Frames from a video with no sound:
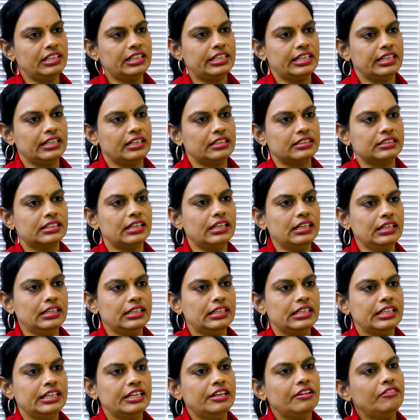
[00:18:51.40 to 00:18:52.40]
వెళ్తే కనుక
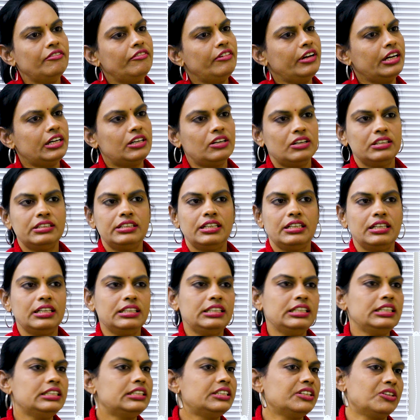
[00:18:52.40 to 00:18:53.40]
వెయిట్ లాస్
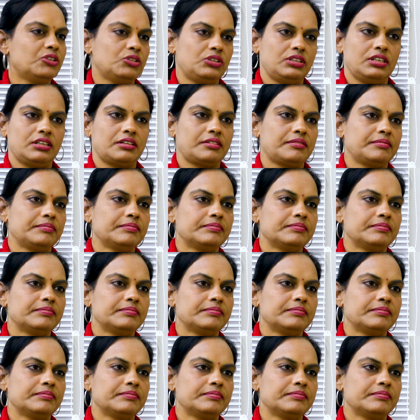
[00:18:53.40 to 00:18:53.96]
అనేది ఈజీ అవుతారు